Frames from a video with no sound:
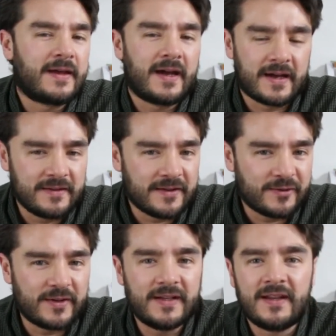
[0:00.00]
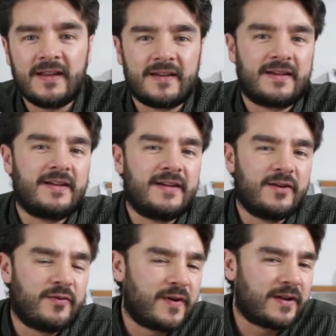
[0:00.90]
agendas que tu cita, de
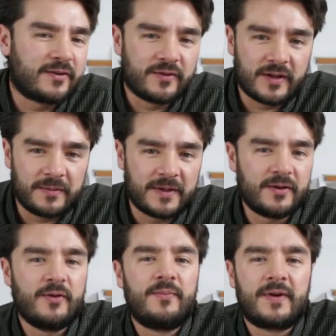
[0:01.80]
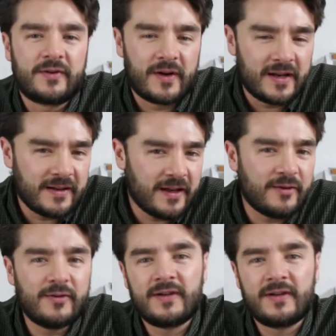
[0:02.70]
que ofreces un servicio personalizado,